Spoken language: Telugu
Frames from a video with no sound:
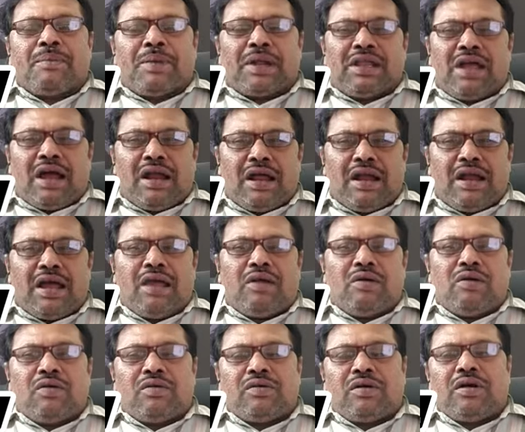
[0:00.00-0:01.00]
ప్రధాన
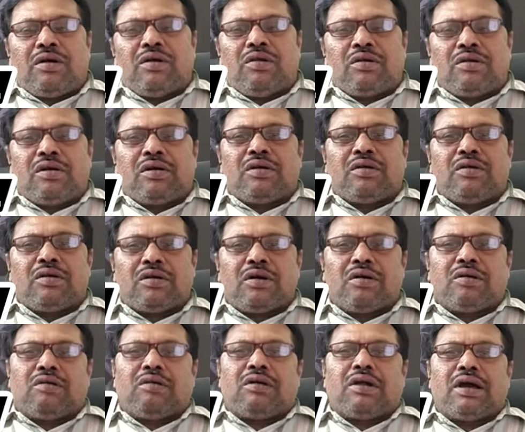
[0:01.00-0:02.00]
నాయకులు ఒక్కొక్కరు ఒక్కొక్కరు
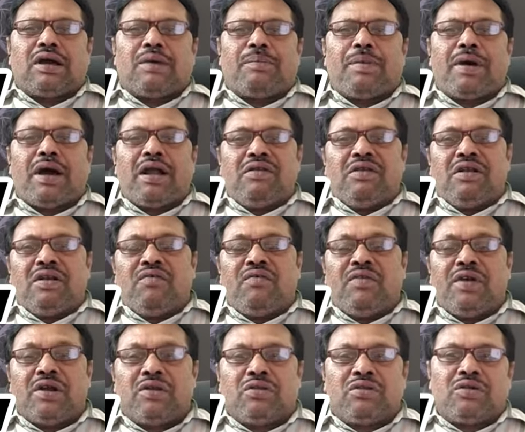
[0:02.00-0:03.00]
ఒక్కొక్కరు కూడా పార్టీని
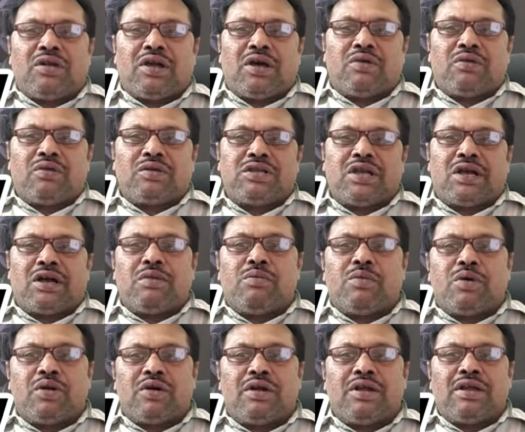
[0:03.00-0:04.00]
వీడుతున్నారు
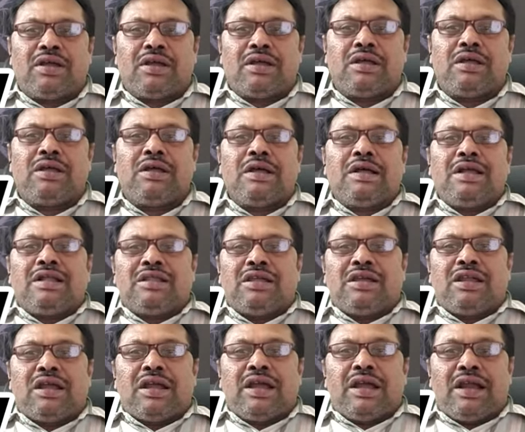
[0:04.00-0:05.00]
జగన్మోహన్ రెడ్డికి
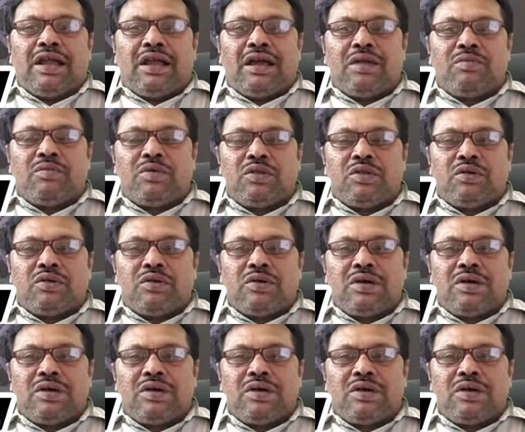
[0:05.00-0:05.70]
తీరా ఎన్నికల ముందు